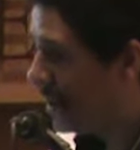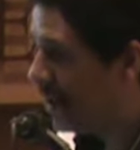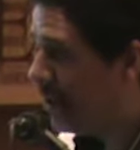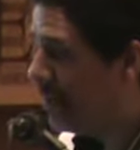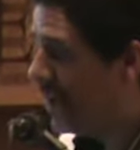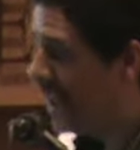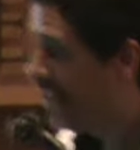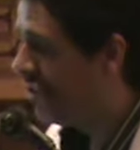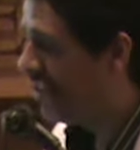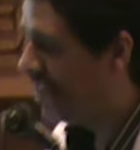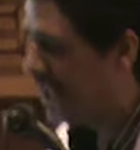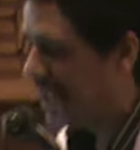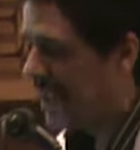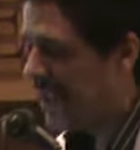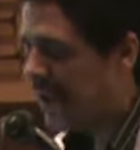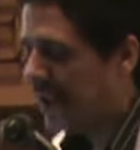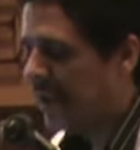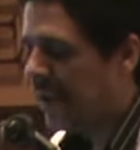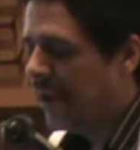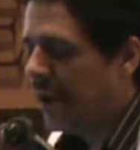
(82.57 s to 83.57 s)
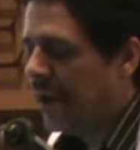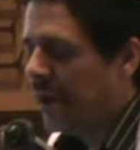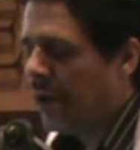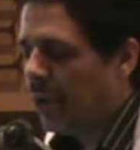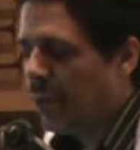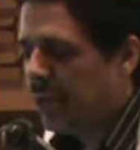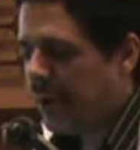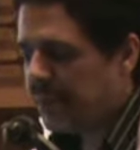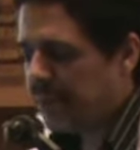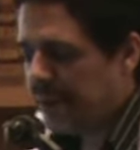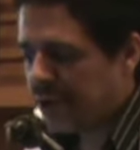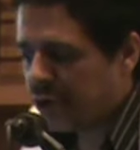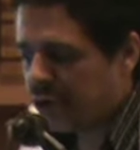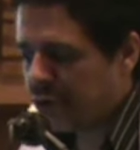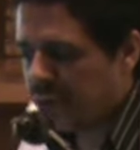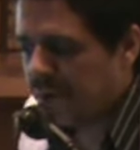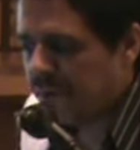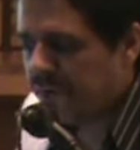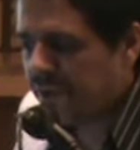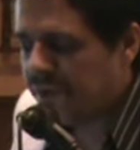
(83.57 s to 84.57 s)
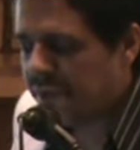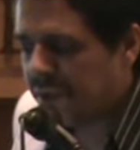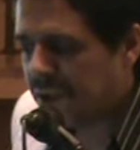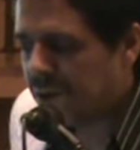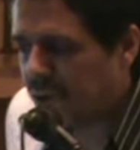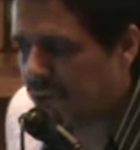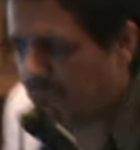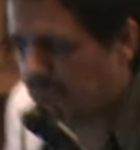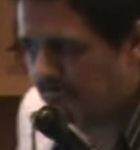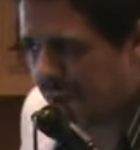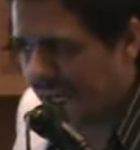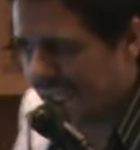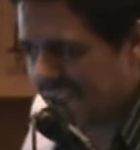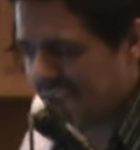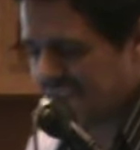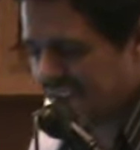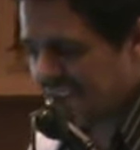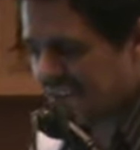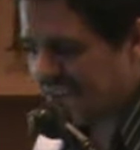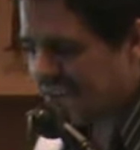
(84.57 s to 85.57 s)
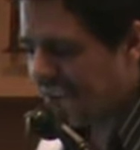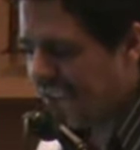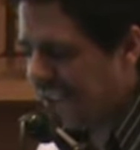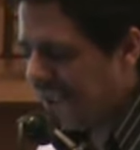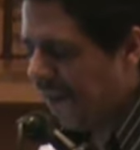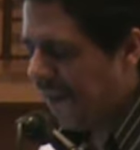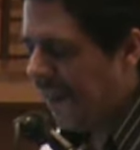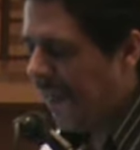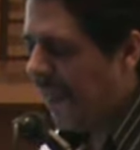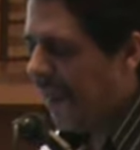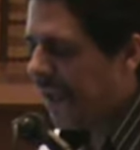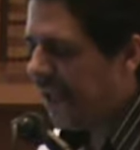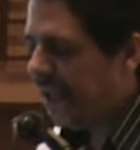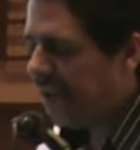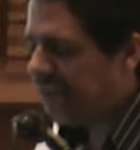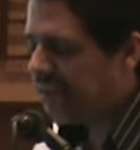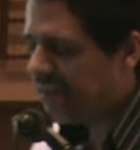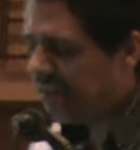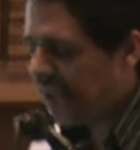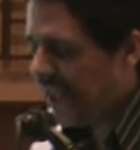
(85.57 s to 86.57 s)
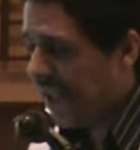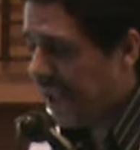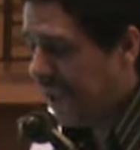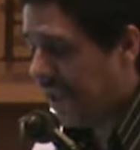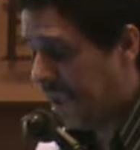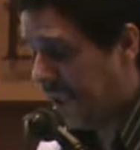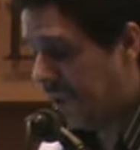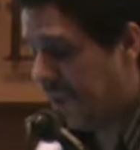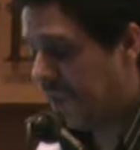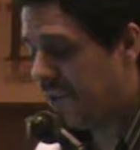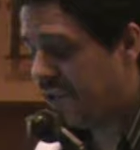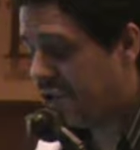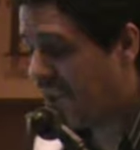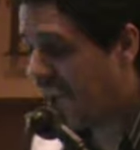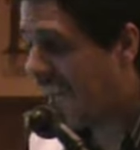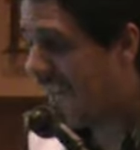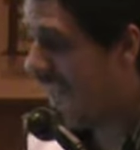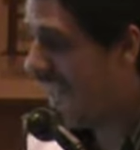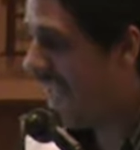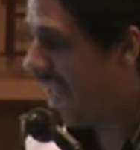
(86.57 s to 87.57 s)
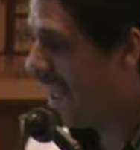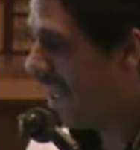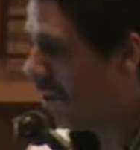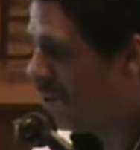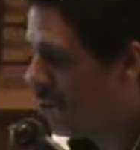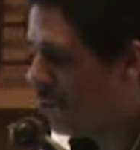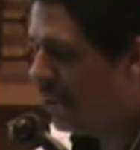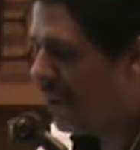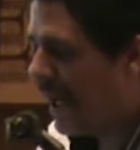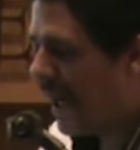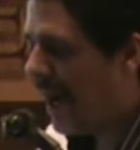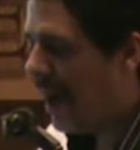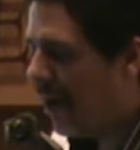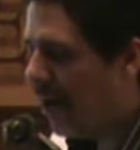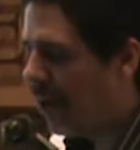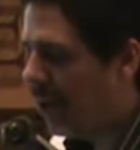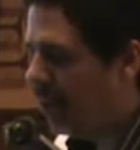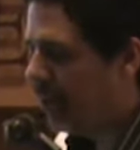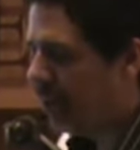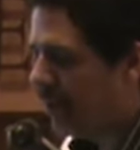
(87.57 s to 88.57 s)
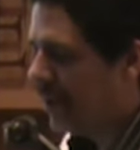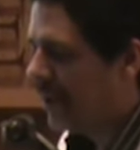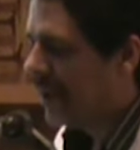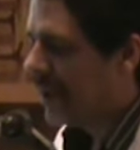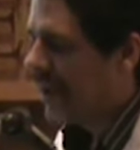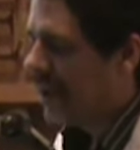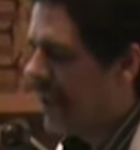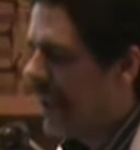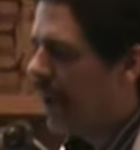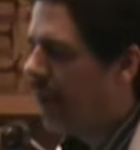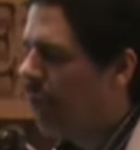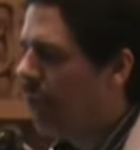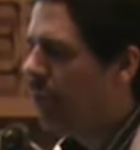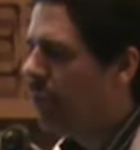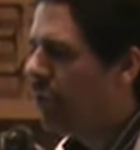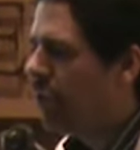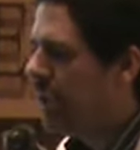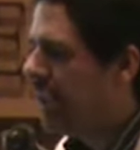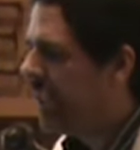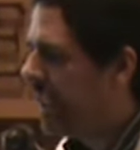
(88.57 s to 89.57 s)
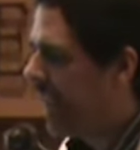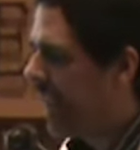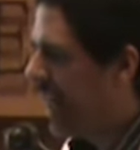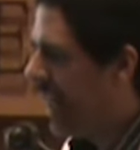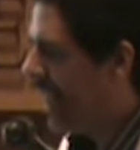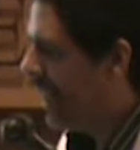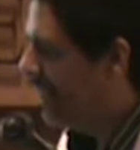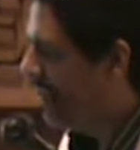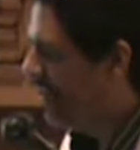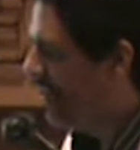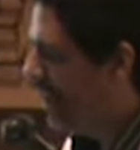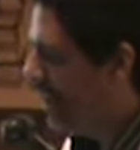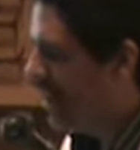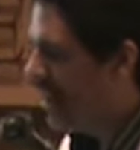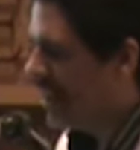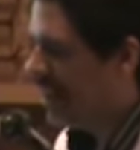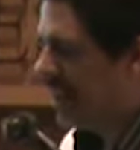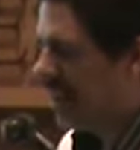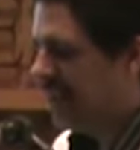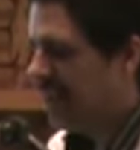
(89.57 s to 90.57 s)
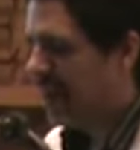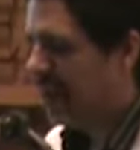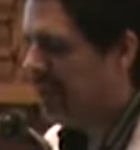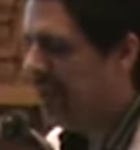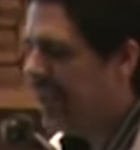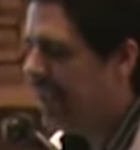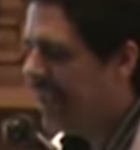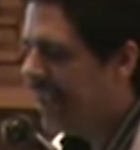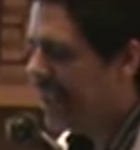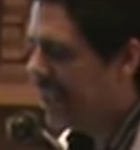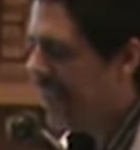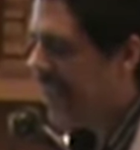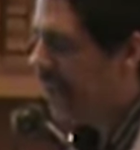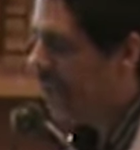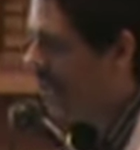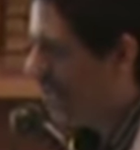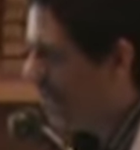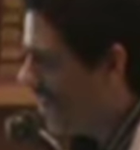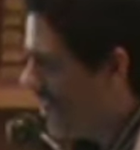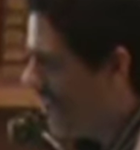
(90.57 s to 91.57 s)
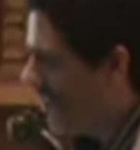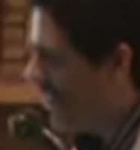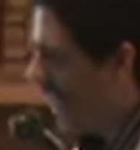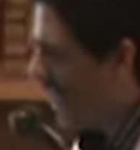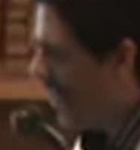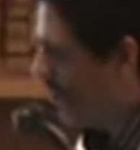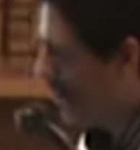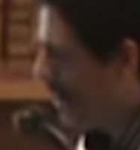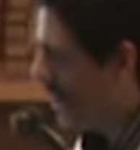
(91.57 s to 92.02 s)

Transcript: Então imagine uma pessoa vivendo num país assim, e, é, é, já é natural da comunidade, da família dela utilizar